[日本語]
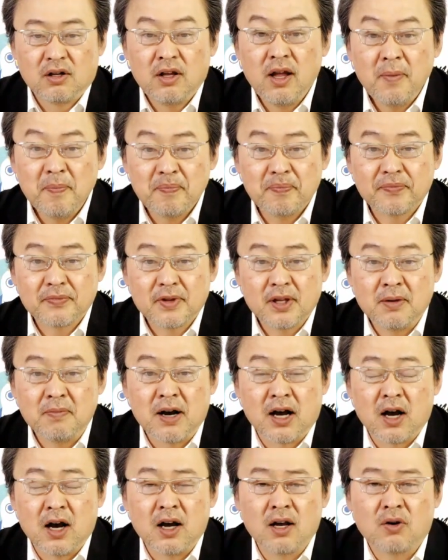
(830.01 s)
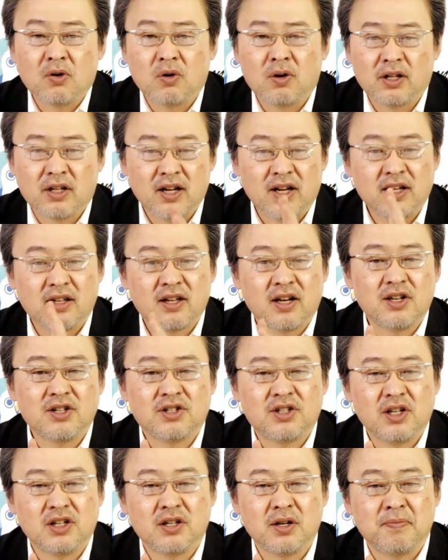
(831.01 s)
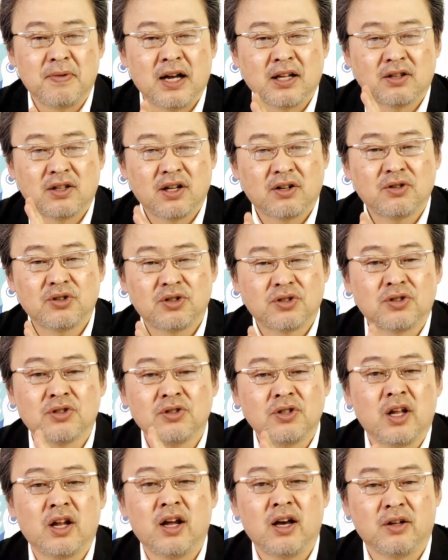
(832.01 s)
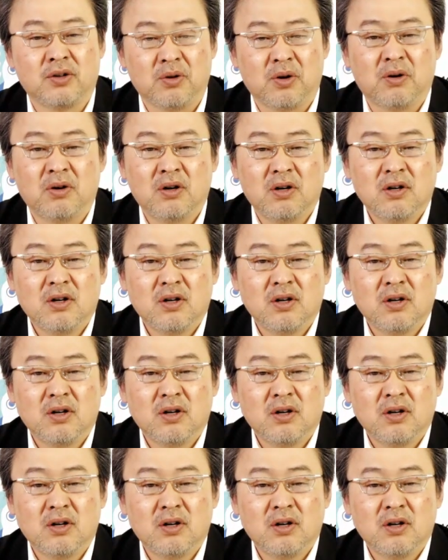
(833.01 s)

ね、今外交が停滞していて全く進んでないと。